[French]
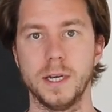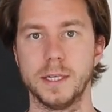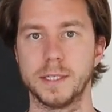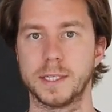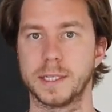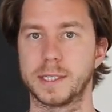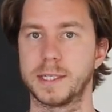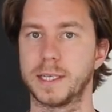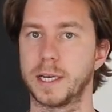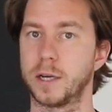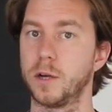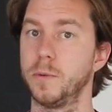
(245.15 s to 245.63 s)

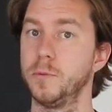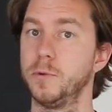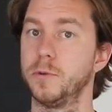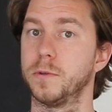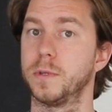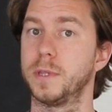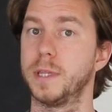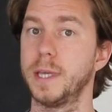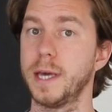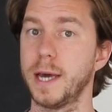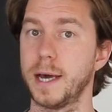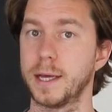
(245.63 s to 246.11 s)
c'est que c'est comme
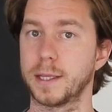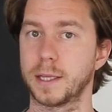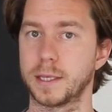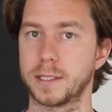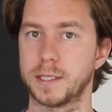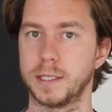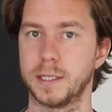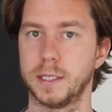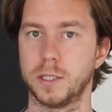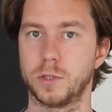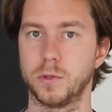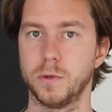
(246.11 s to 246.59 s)
du théâtre,
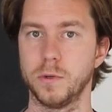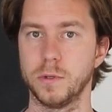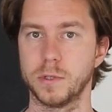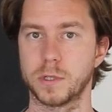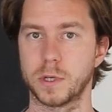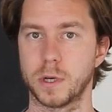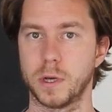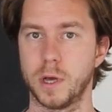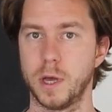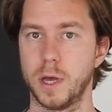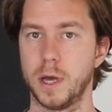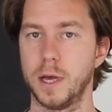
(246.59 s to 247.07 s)
c'est des
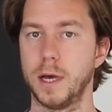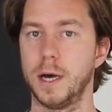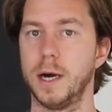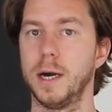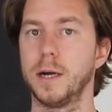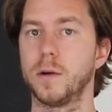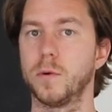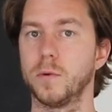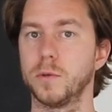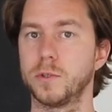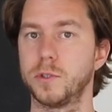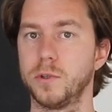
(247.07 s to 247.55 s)
choses
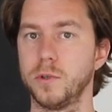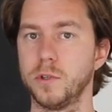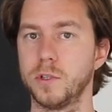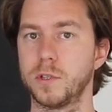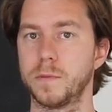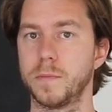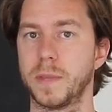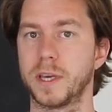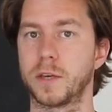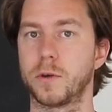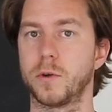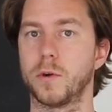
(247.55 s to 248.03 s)

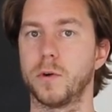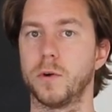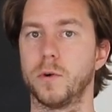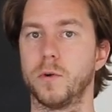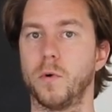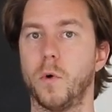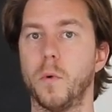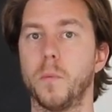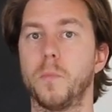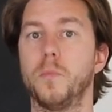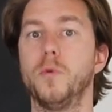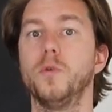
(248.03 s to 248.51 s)
inconscientes mais
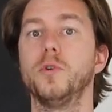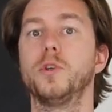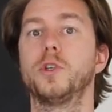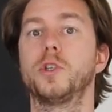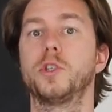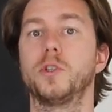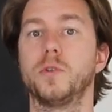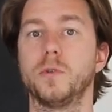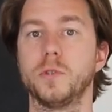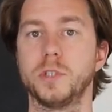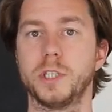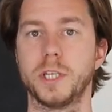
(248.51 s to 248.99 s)
qu'on peut
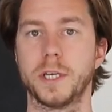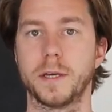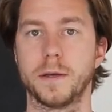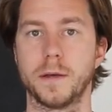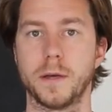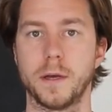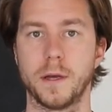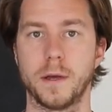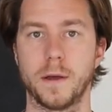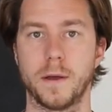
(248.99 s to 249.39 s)
changer.